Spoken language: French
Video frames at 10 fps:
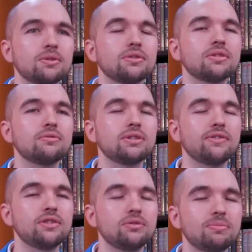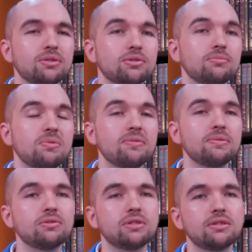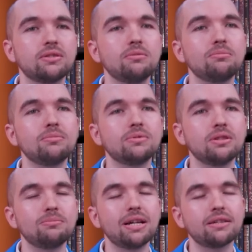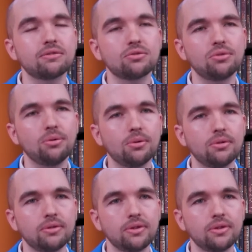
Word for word: Parce que ça veut dire. Parce que c'est bah, une, une, blague, je suis drôle.